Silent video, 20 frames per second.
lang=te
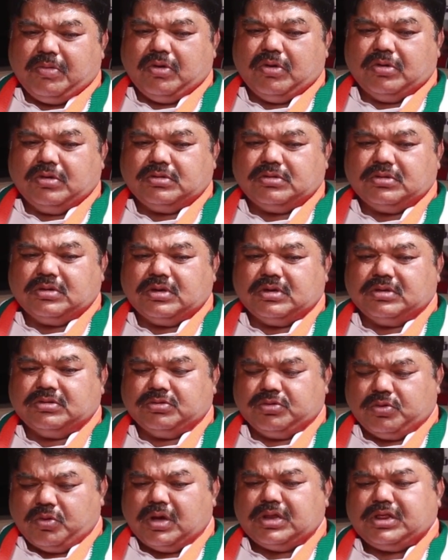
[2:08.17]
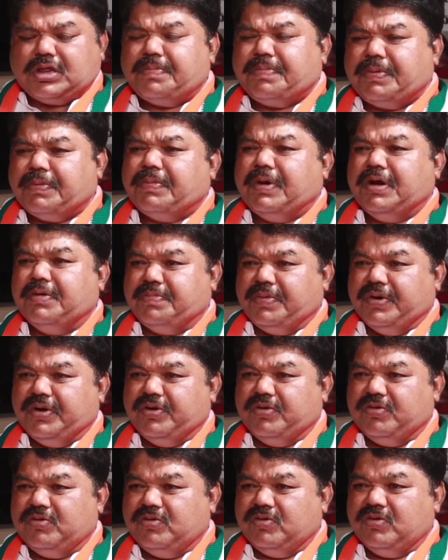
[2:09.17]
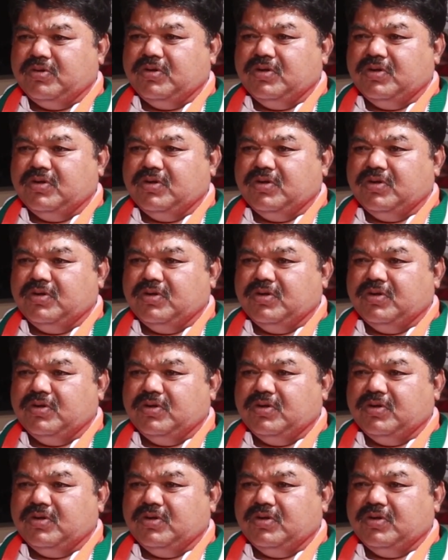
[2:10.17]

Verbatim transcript: ఏమో స్పృహ తప్పి పడిపోయిండు